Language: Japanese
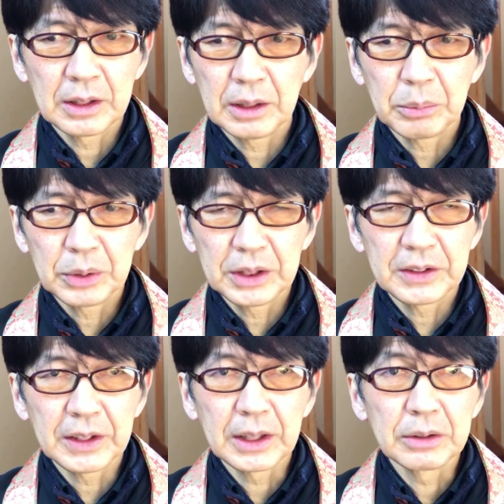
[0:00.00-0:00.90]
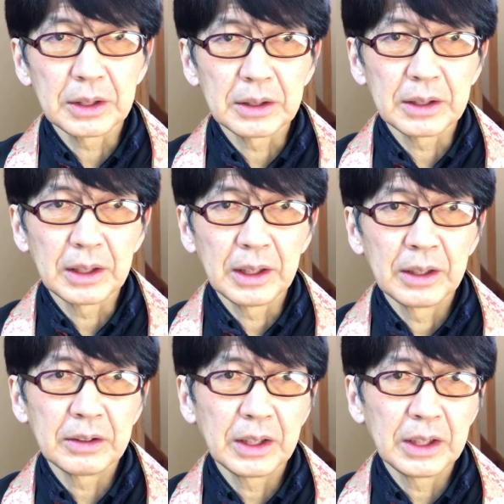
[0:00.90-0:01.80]
なんぼ2世歌うたって
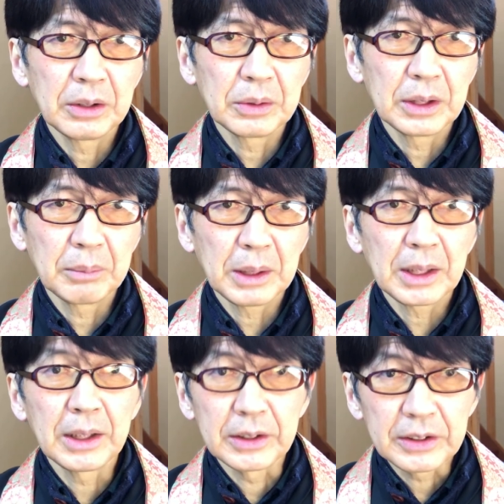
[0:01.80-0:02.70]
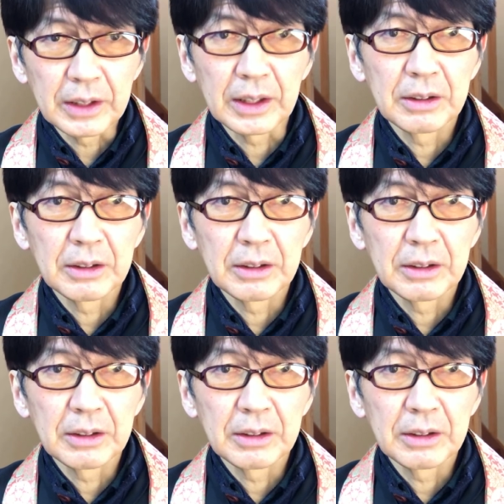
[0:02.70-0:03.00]
英語でばっかりでさ